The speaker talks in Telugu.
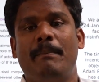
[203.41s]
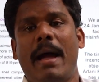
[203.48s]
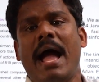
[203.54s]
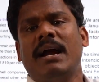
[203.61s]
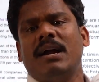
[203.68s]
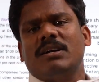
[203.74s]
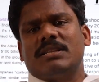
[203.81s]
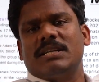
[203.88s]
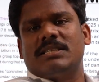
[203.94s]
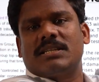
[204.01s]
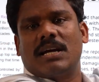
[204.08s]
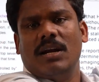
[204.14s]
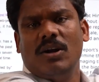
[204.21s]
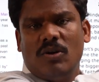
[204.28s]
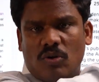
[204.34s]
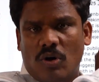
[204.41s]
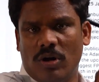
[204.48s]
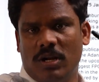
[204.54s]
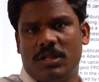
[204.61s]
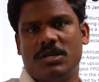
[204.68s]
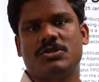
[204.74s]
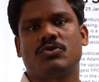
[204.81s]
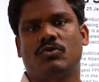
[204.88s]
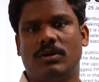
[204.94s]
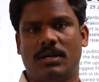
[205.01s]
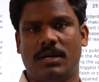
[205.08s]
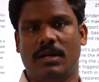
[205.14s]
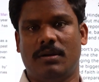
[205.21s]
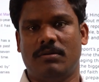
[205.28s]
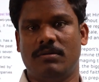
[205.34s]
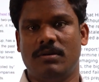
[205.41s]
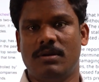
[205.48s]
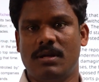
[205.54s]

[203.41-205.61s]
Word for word: బ్యాంకుకి తీసుకెళ్ళి లోన్లు తీసుకుంటున్నారు